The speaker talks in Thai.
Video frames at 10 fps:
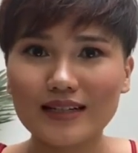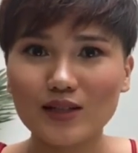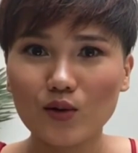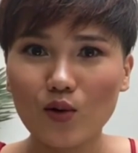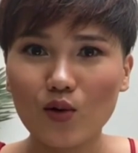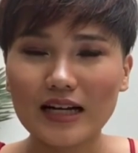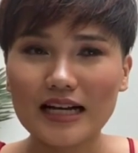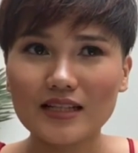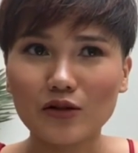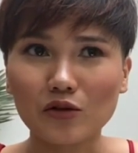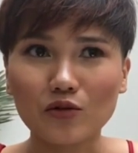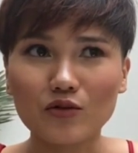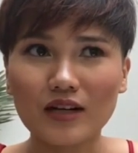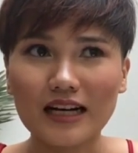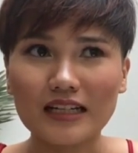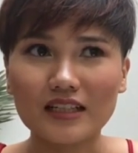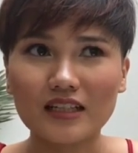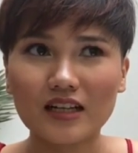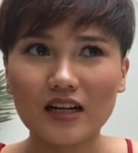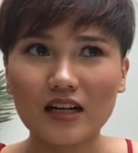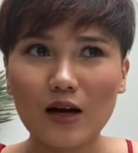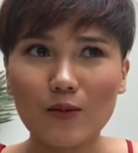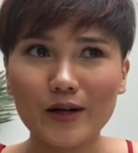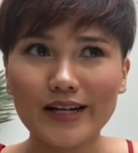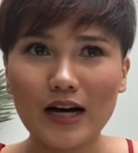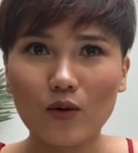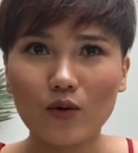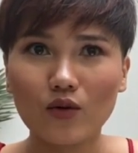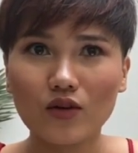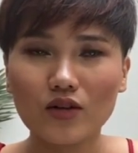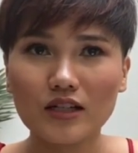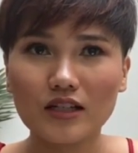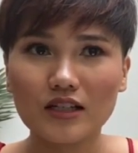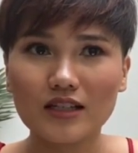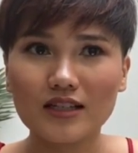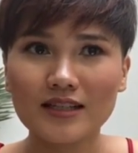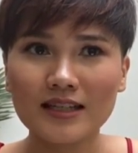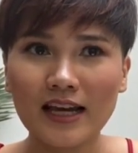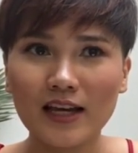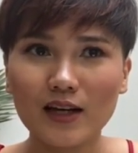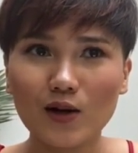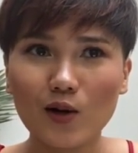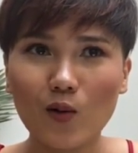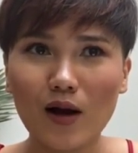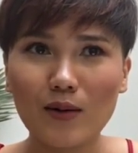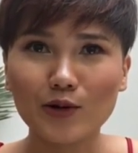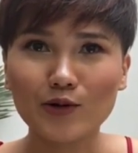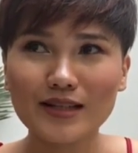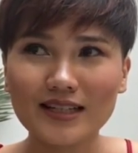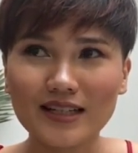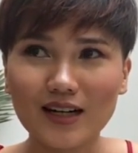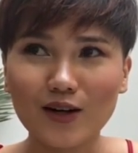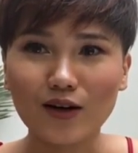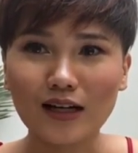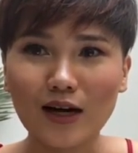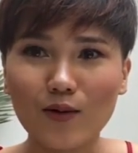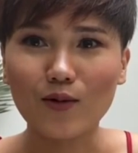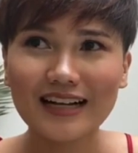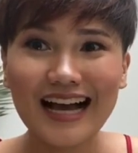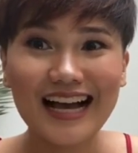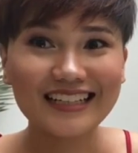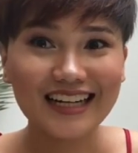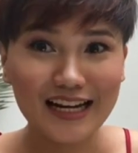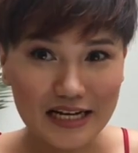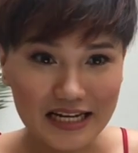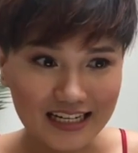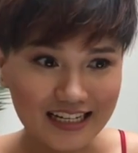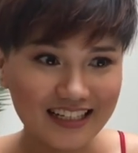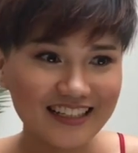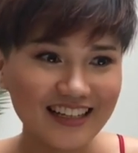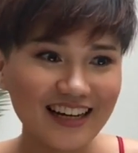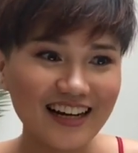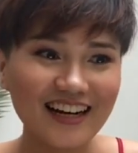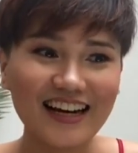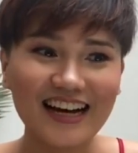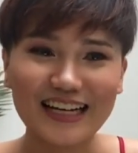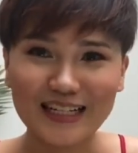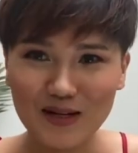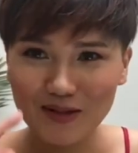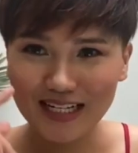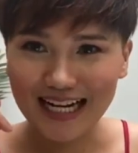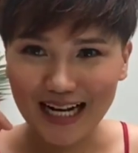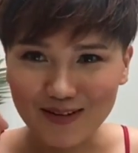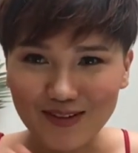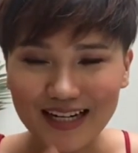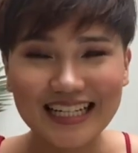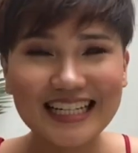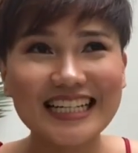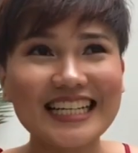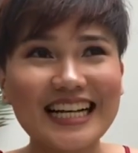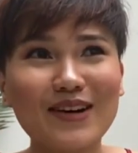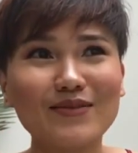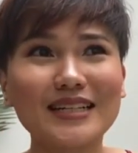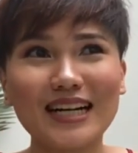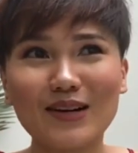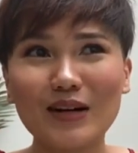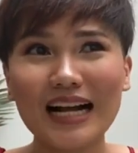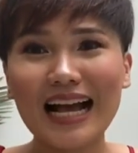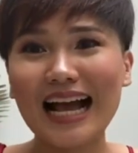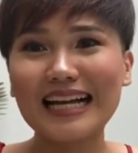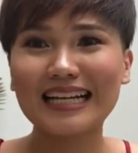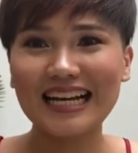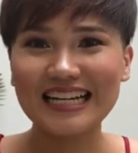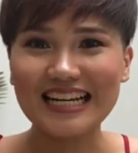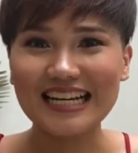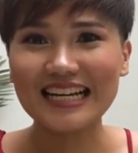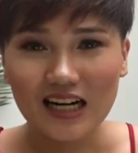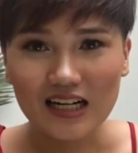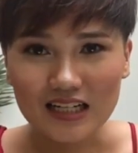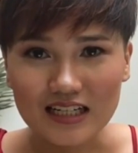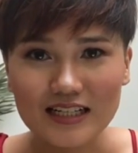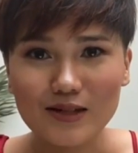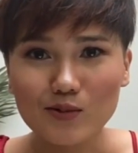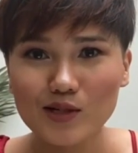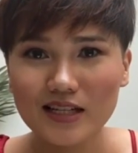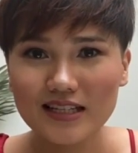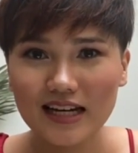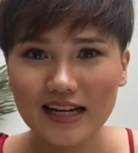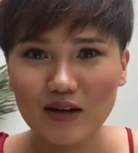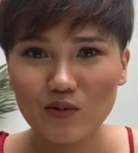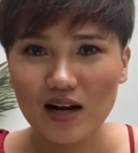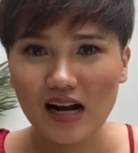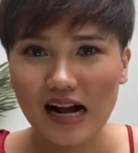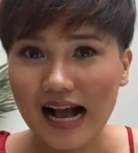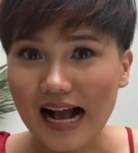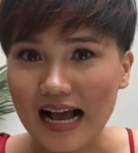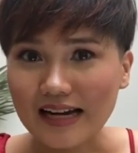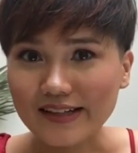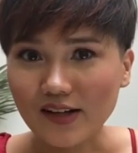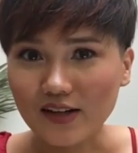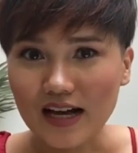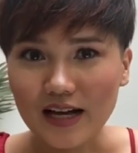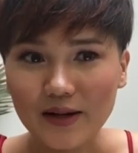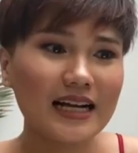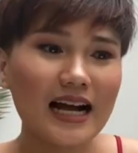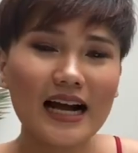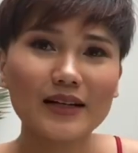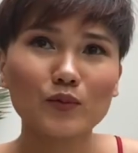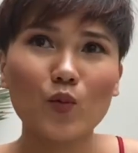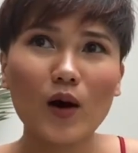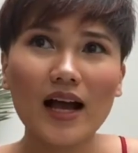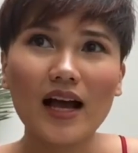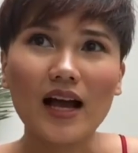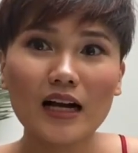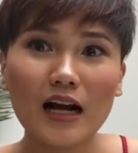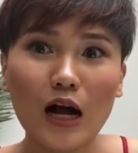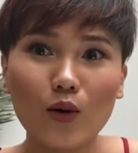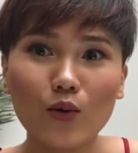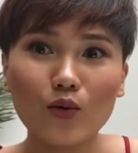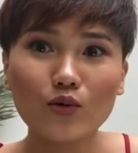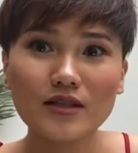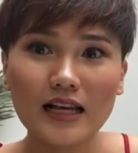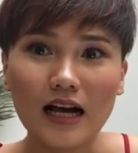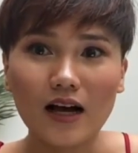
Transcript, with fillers: ทุกคนน่าจะรู้กันคำว่าเดา ก็คือใช้ความรู้สึกของเราคาดคะเนอันนั้นก็เป็นคำอีกคำหนึ่งคำว่าคาดคะเนหรือจะพูดสั้นๆได้ว่า คาดก็ได้ คาดว่าเขาจะ